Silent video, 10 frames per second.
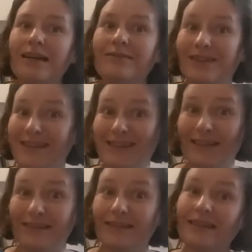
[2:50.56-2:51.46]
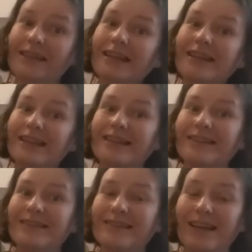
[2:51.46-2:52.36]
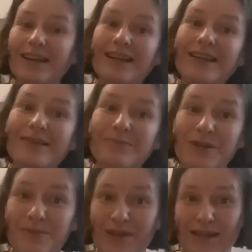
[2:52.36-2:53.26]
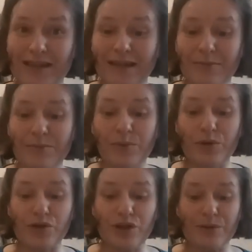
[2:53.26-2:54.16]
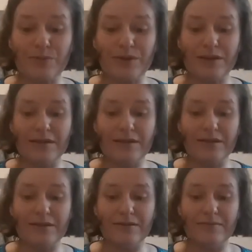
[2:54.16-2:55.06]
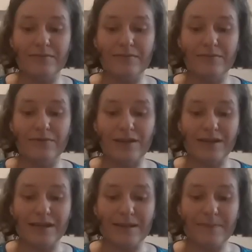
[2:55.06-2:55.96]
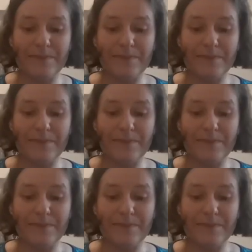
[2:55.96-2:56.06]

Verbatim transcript: Właśnie i takie, takie przemyślenia, po czym e, właśnie